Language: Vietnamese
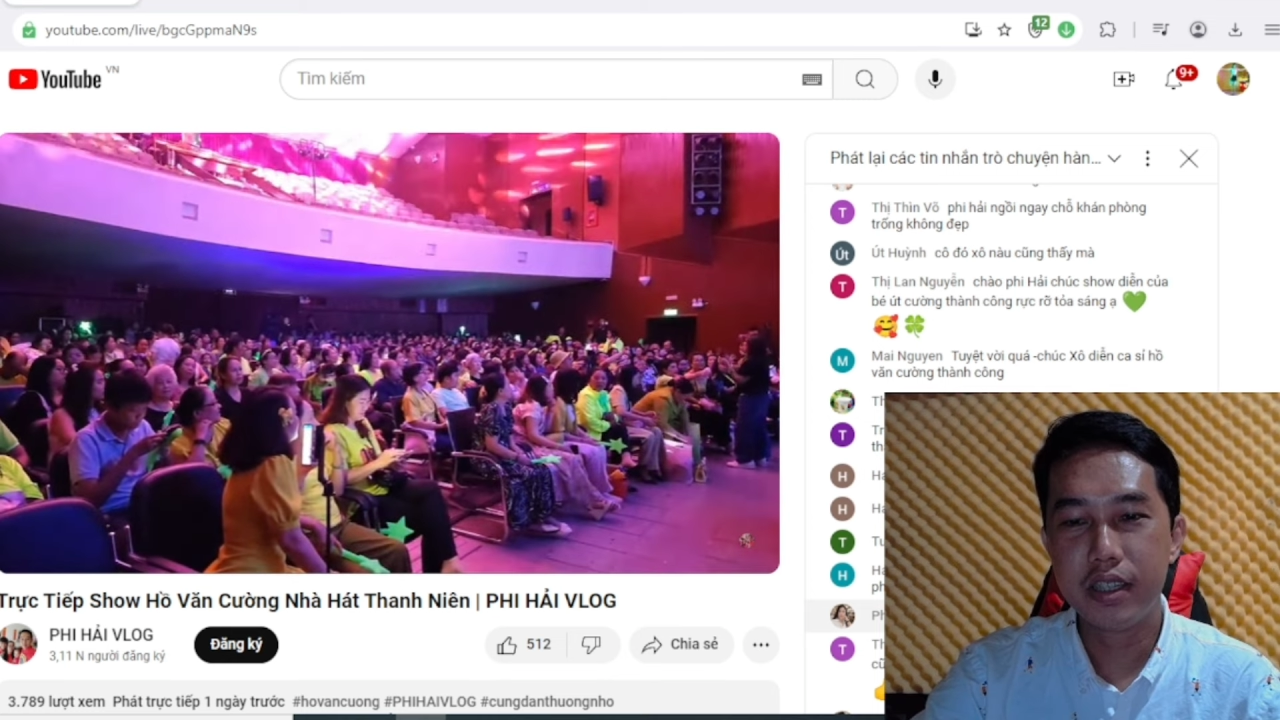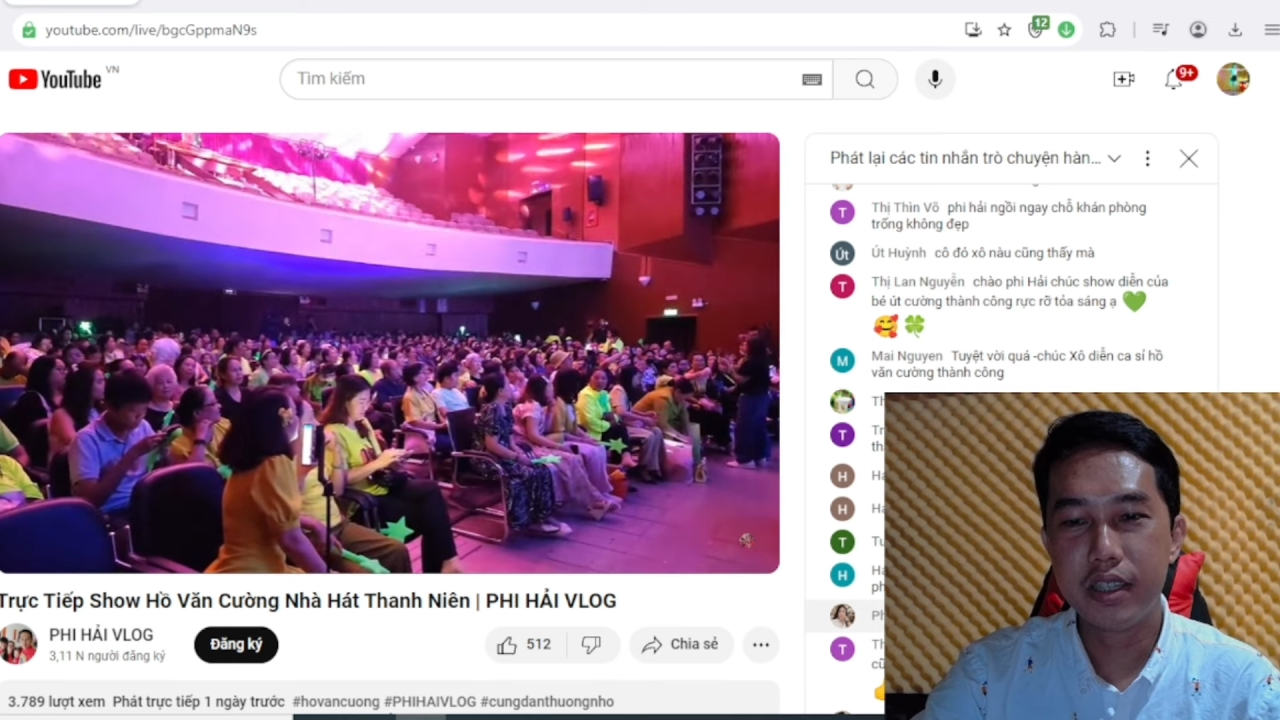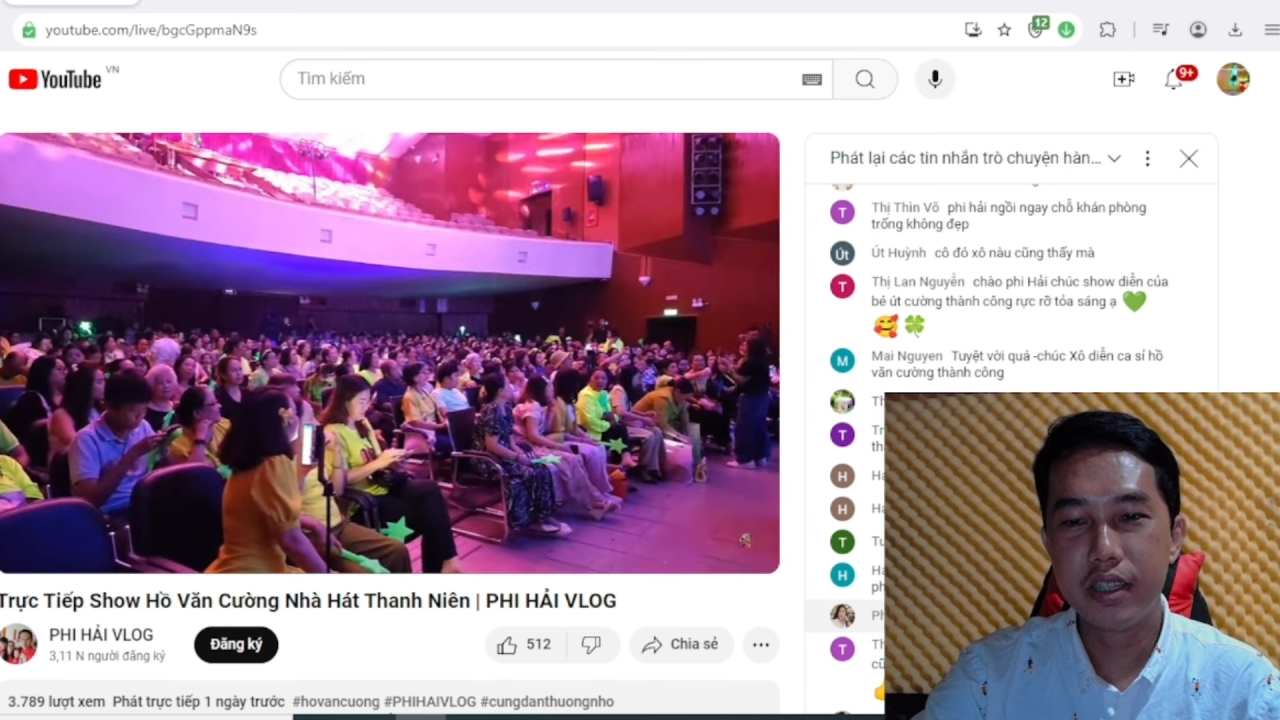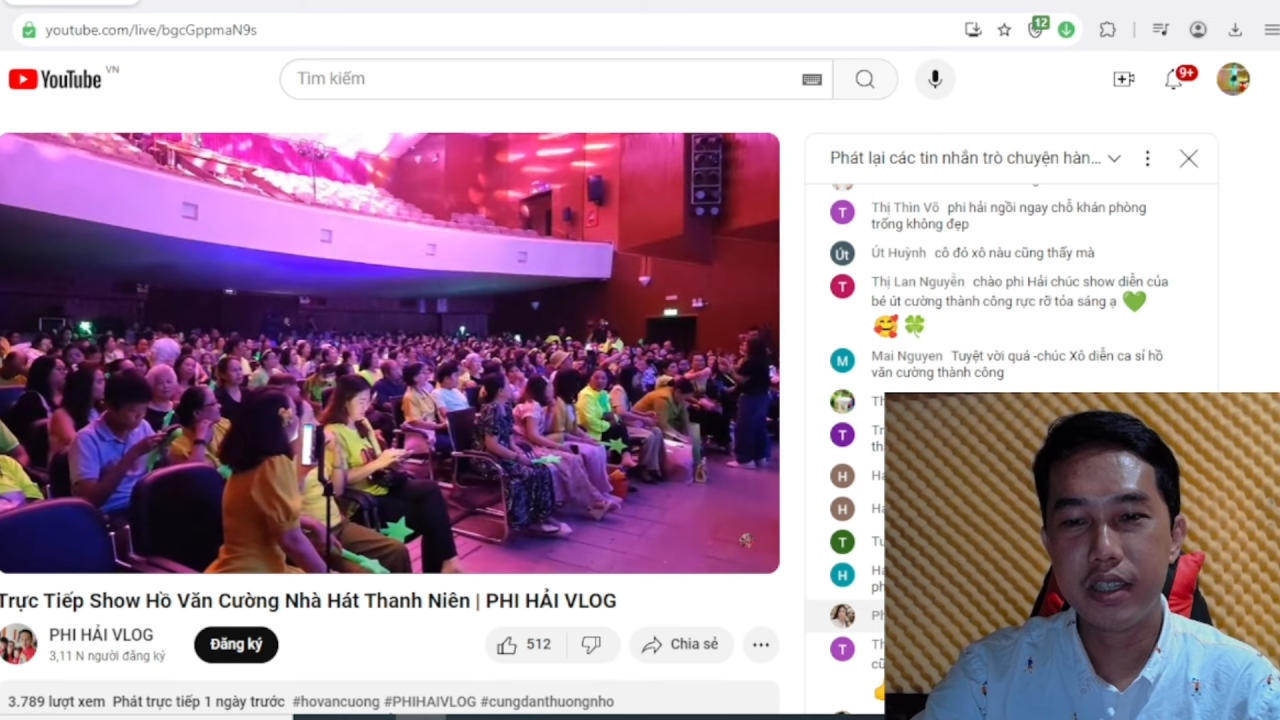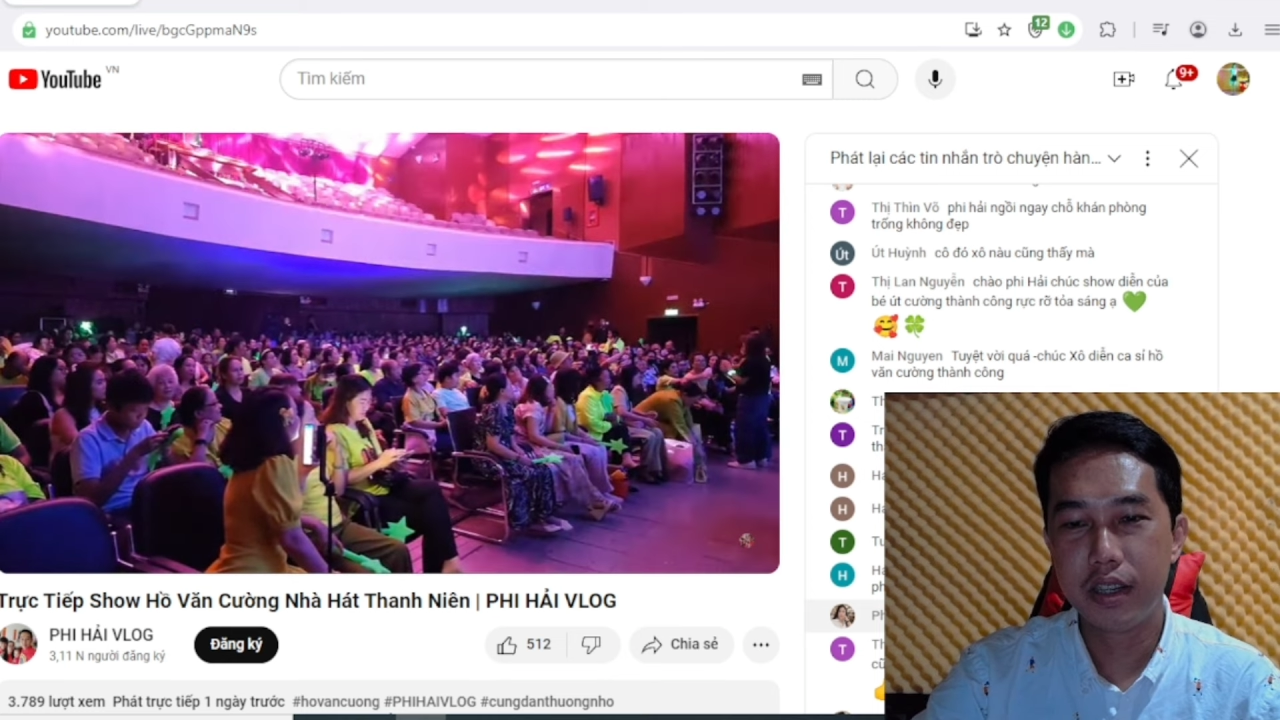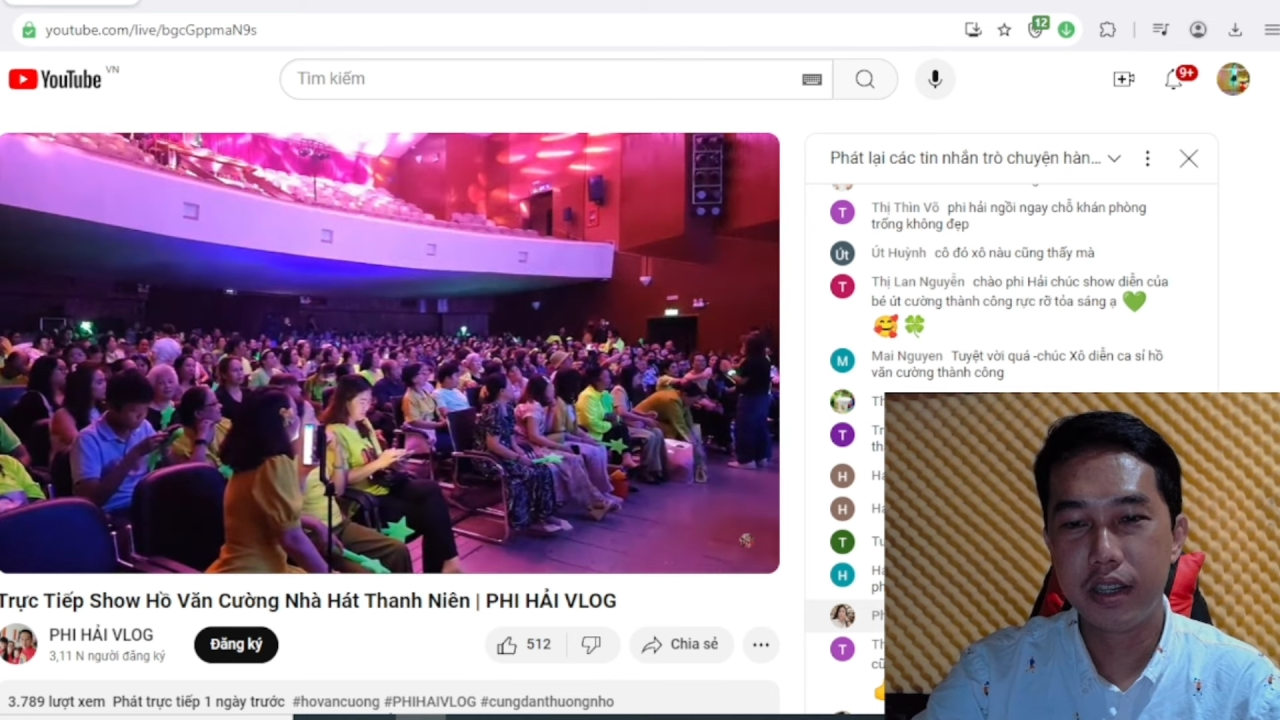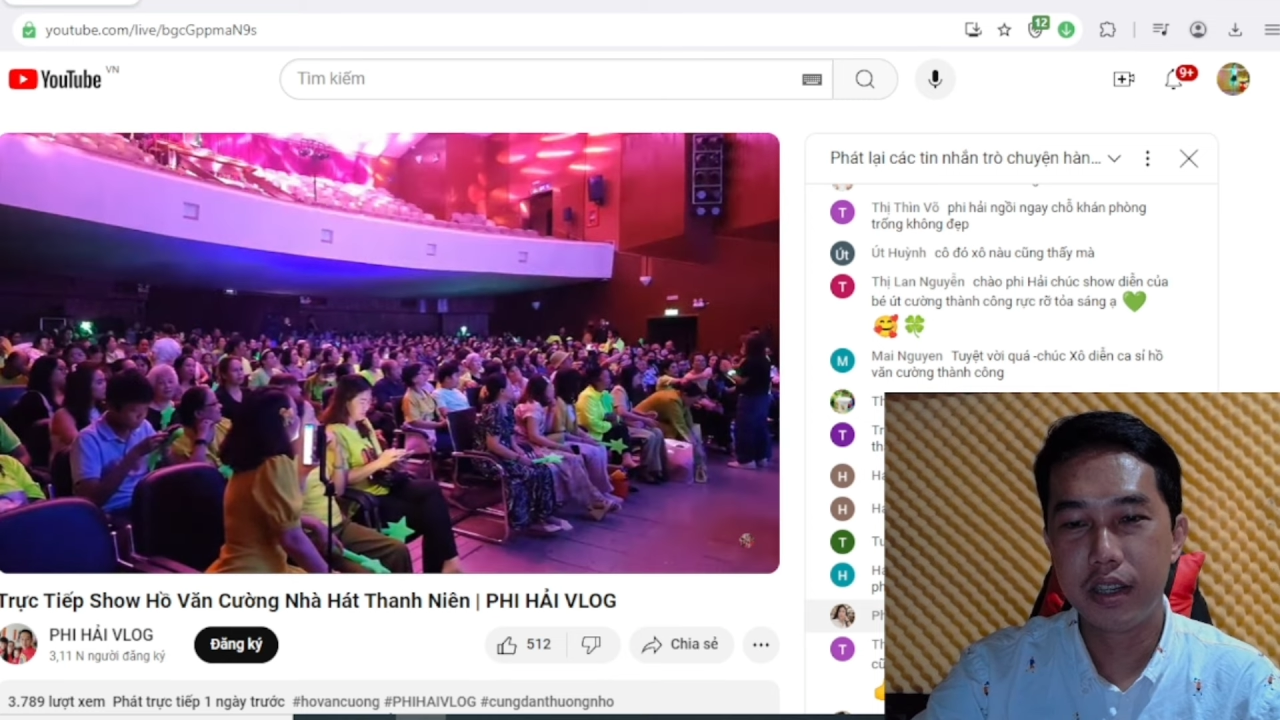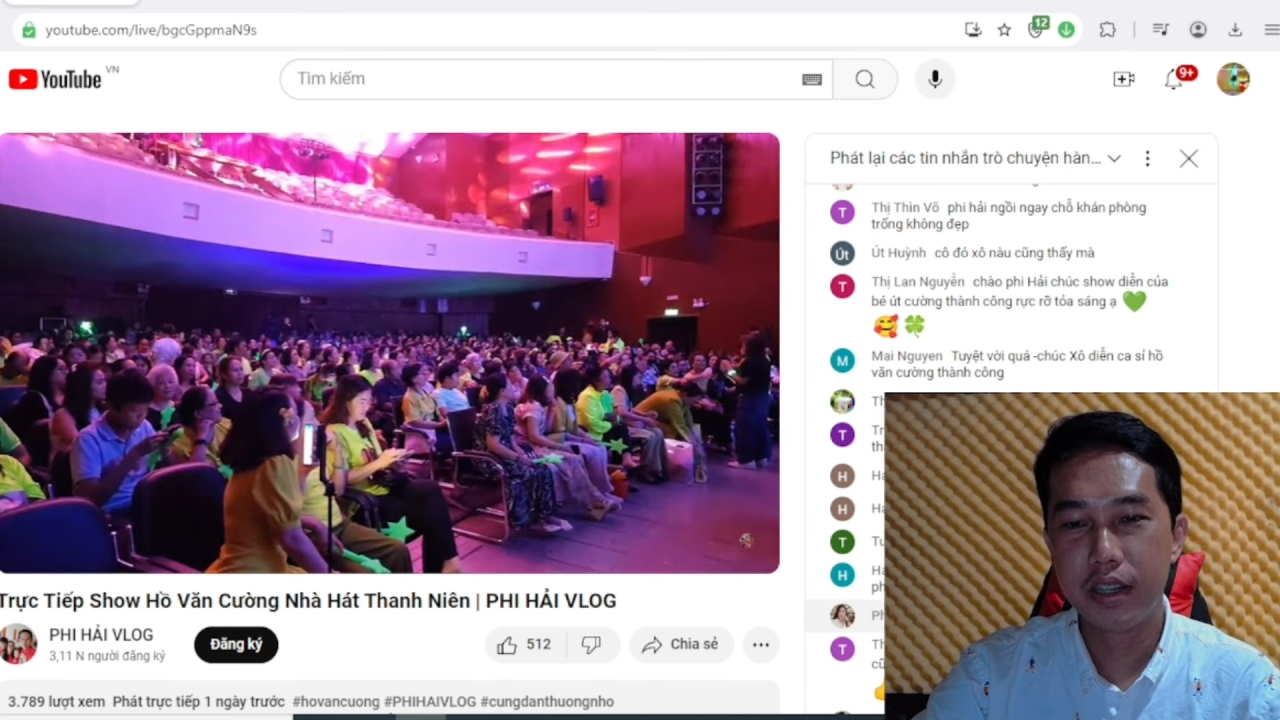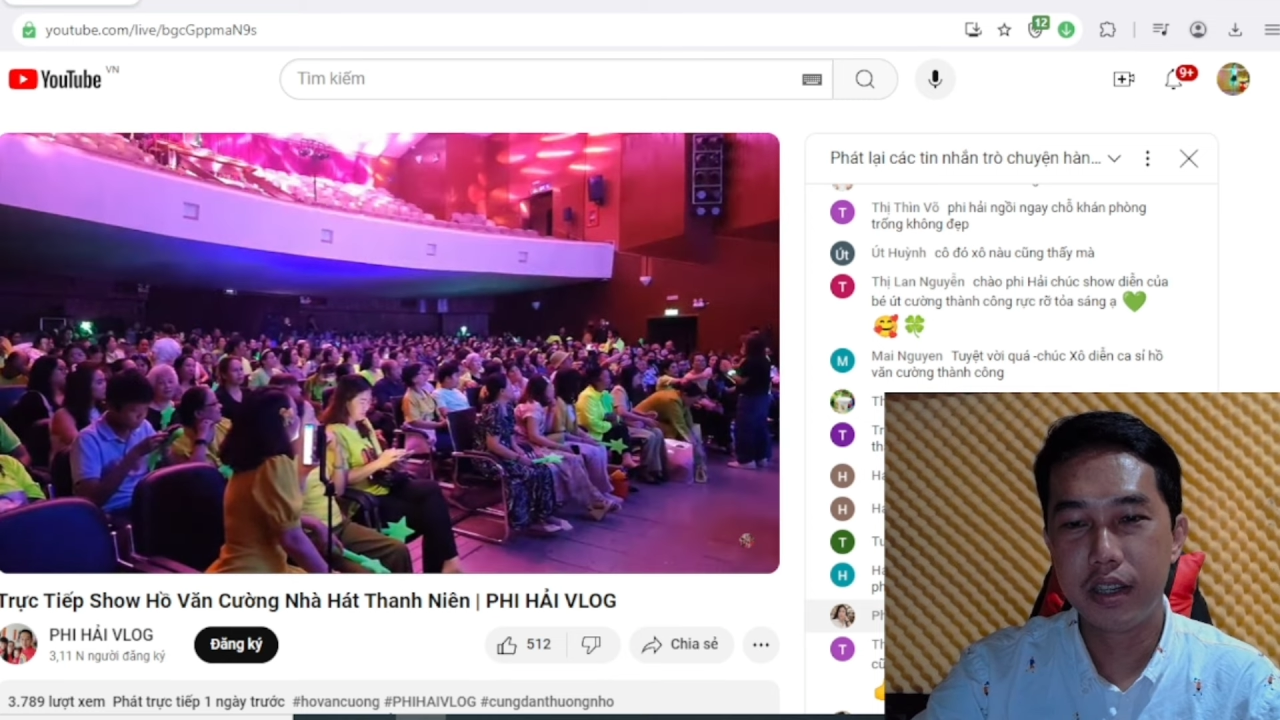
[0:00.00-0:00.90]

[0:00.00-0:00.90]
quý vị à,